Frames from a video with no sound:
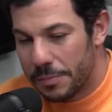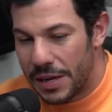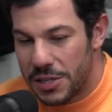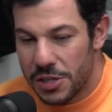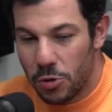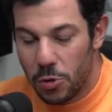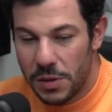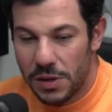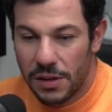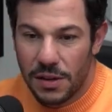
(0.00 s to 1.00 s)
Parte de
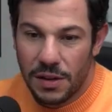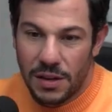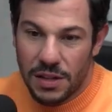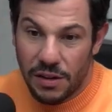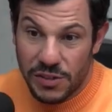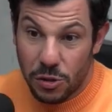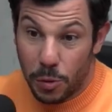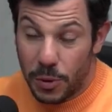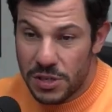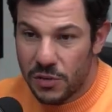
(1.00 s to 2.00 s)
economia. Estava fazendo todo
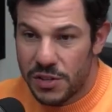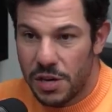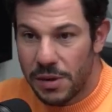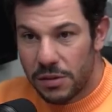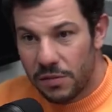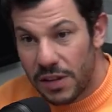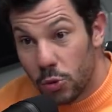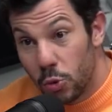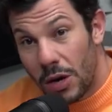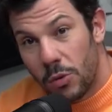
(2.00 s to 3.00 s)
o processo de fechamento, ver
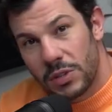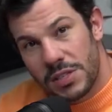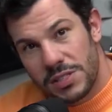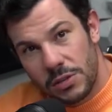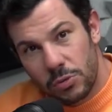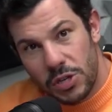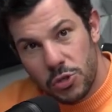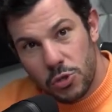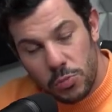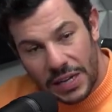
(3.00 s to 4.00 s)
tudo o que aconteceu
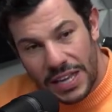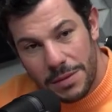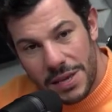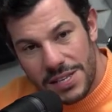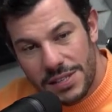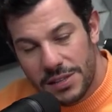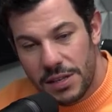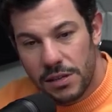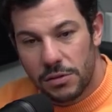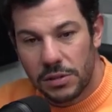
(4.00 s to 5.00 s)
durante um, aquele mês
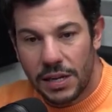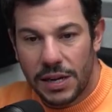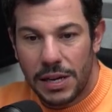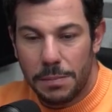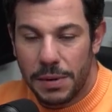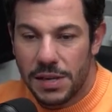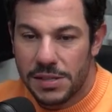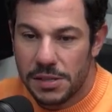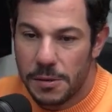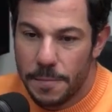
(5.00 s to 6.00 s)
inteiro naquela
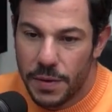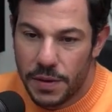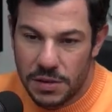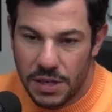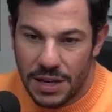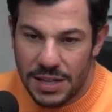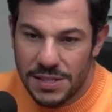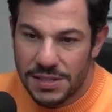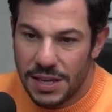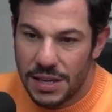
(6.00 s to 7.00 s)
empresa, de entradas
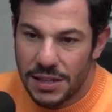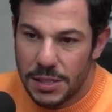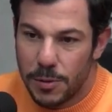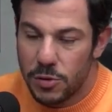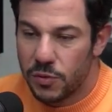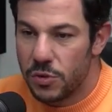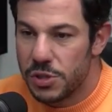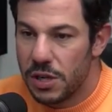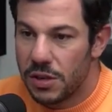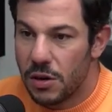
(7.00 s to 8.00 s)
e saídas, para onde foi o
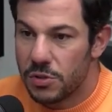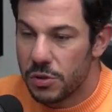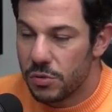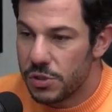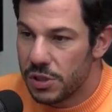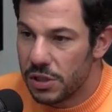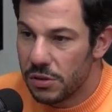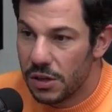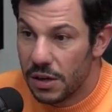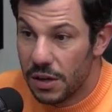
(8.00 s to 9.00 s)
dinheiro, o que aconteceu com o dinheiro.